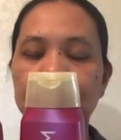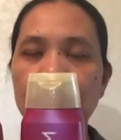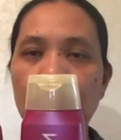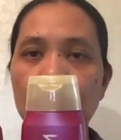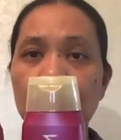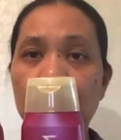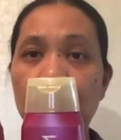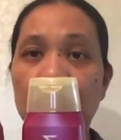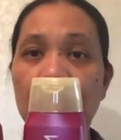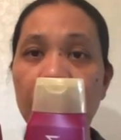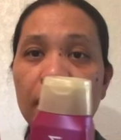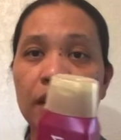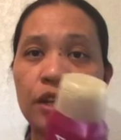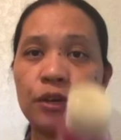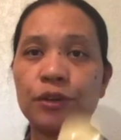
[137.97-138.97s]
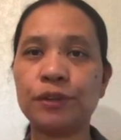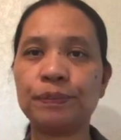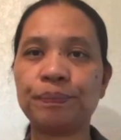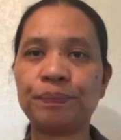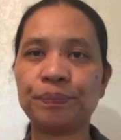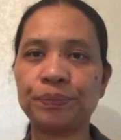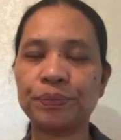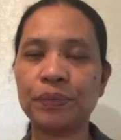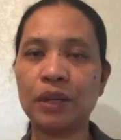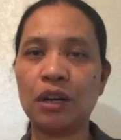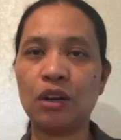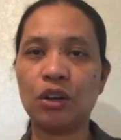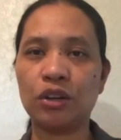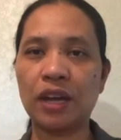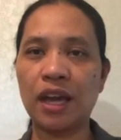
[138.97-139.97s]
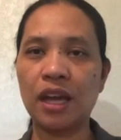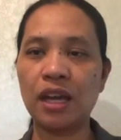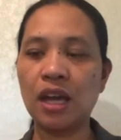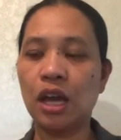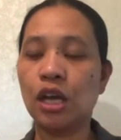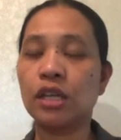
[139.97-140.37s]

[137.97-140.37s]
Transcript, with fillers: bibilhin niyo. Okay?